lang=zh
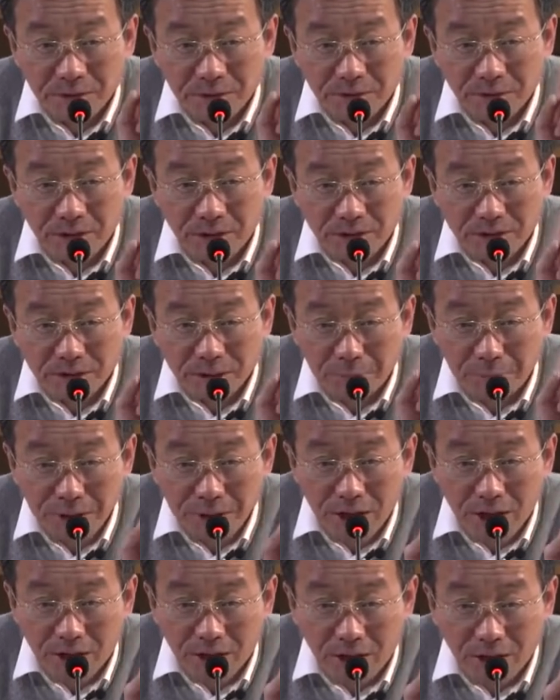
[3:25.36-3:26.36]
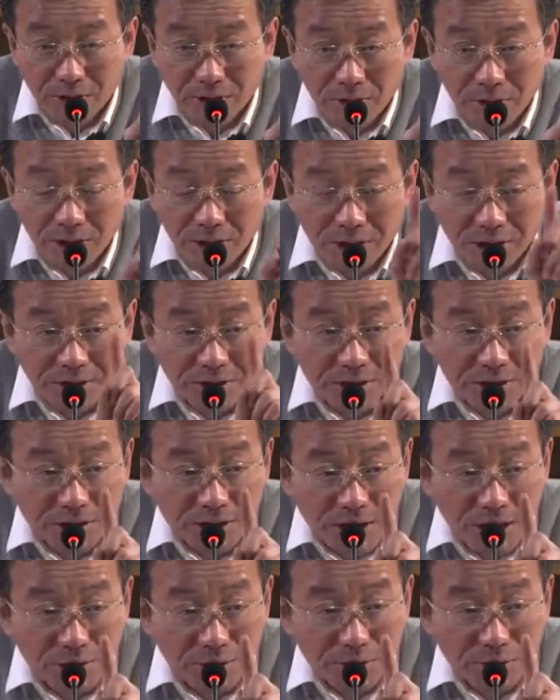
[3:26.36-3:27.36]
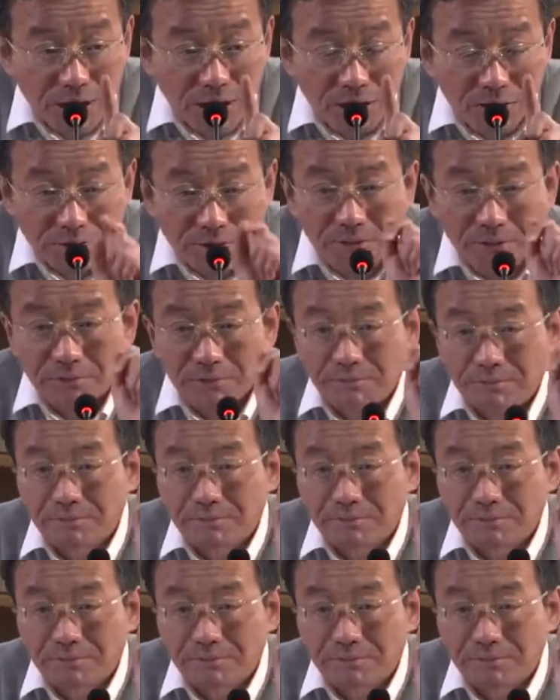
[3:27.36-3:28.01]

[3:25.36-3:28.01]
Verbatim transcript: 一个是必要劳动，一个是剩余劳动。